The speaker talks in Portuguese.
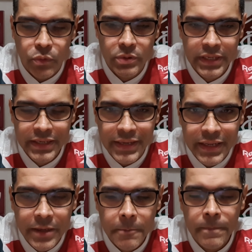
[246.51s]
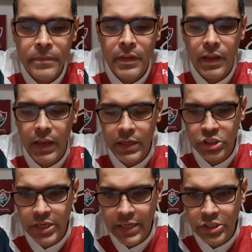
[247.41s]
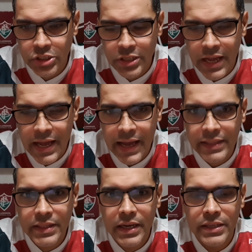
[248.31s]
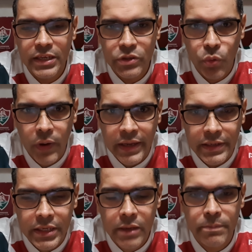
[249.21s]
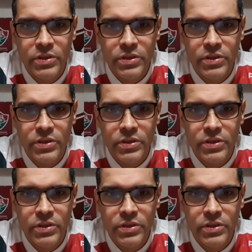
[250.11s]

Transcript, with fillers: O Nenê, ele já está treinando com a equipe,